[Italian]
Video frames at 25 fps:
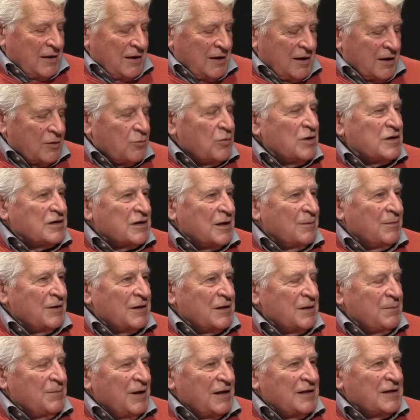E questa
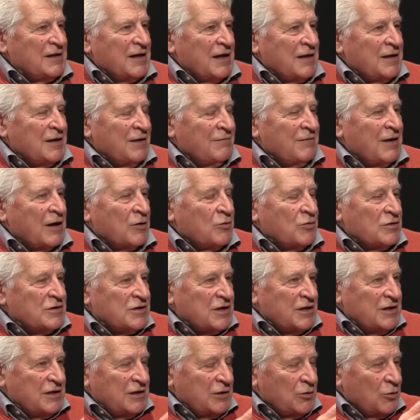matematica gli aveva
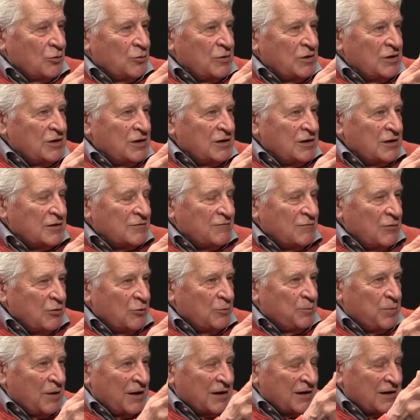consentito quindi di
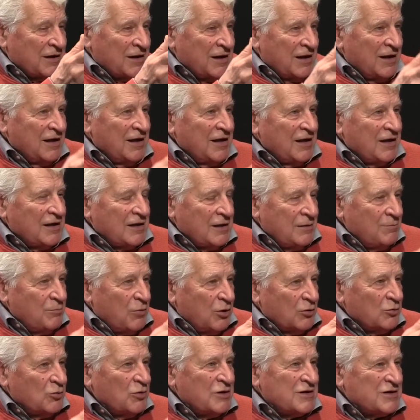sviluppare in
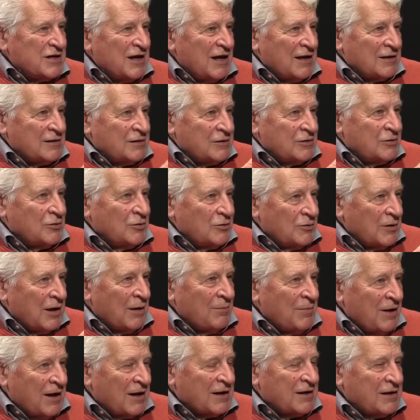modo esatto
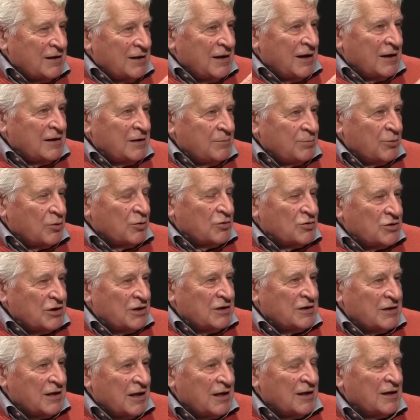la macchina, di
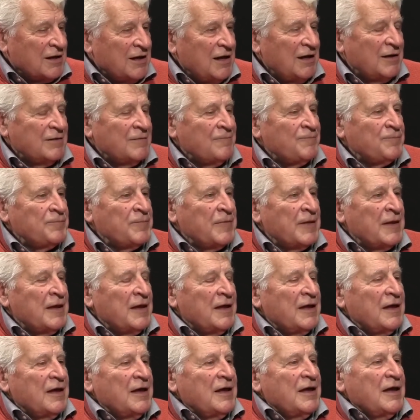progettarla,
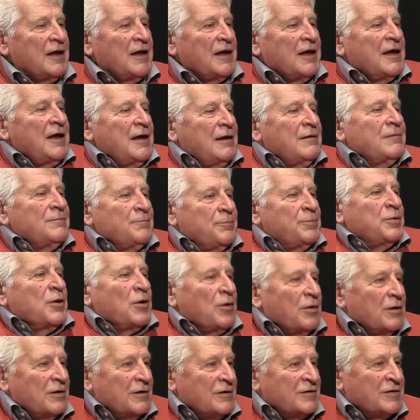e
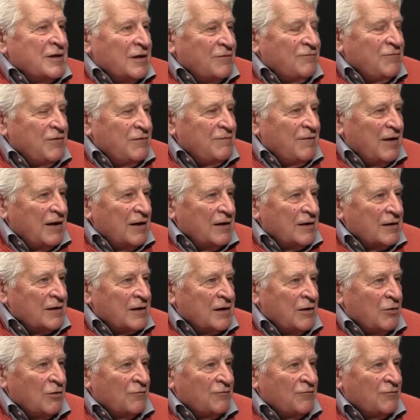però serviva chi